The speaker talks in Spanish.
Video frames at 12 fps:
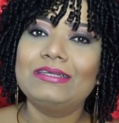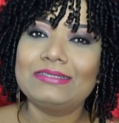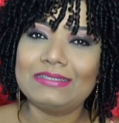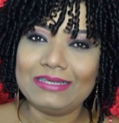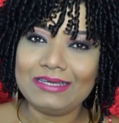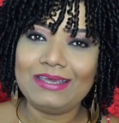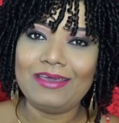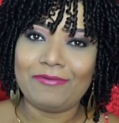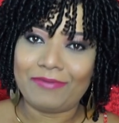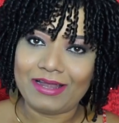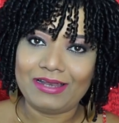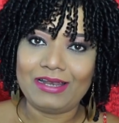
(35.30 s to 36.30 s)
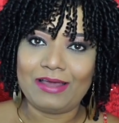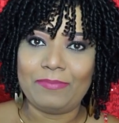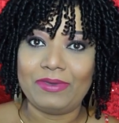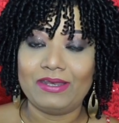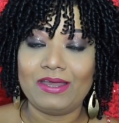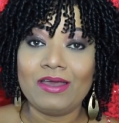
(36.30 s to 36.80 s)
sí que vale la
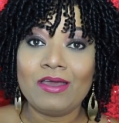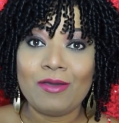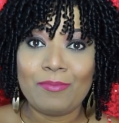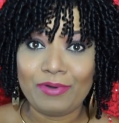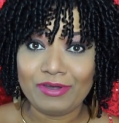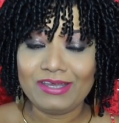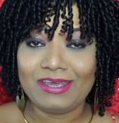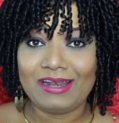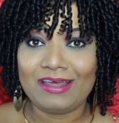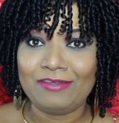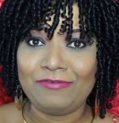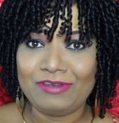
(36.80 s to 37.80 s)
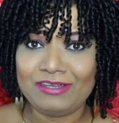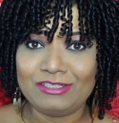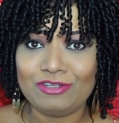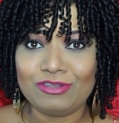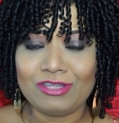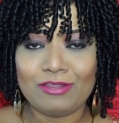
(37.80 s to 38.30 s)
pena porque la
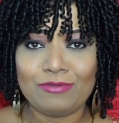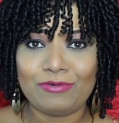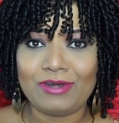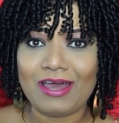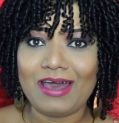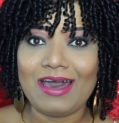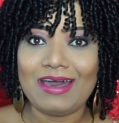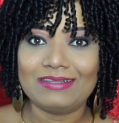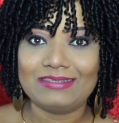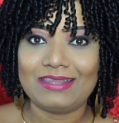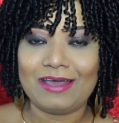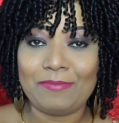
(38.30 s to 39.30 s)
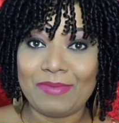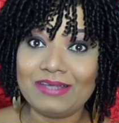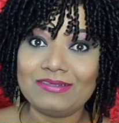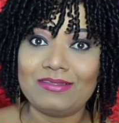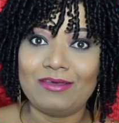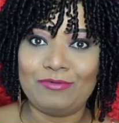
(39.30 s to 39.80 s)
definición te dura hasta
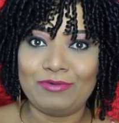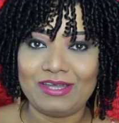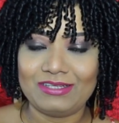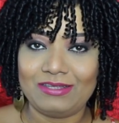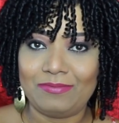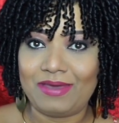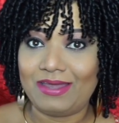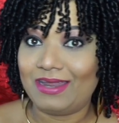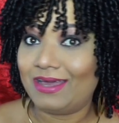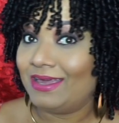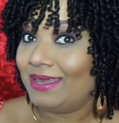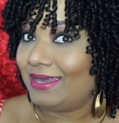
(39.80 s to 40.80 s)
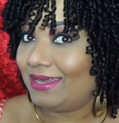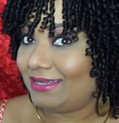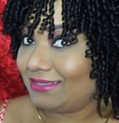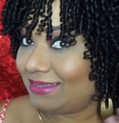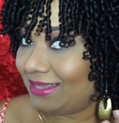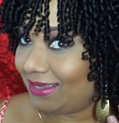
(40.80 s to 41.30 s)
más de una semana.
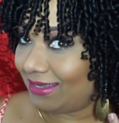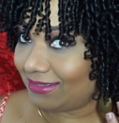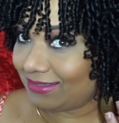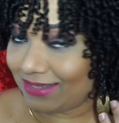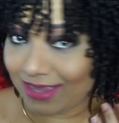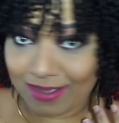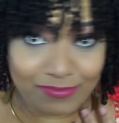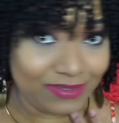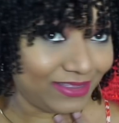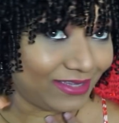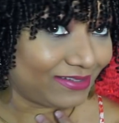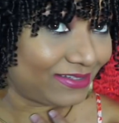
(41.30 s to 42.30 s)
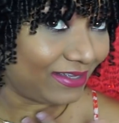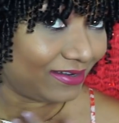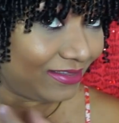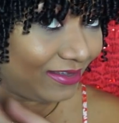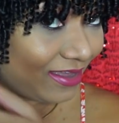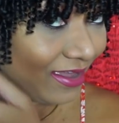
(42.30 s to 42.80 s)
Este es ya mi
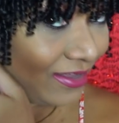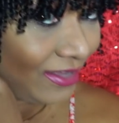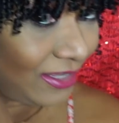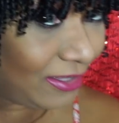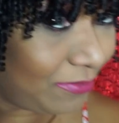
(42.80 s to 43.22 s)
tercer día y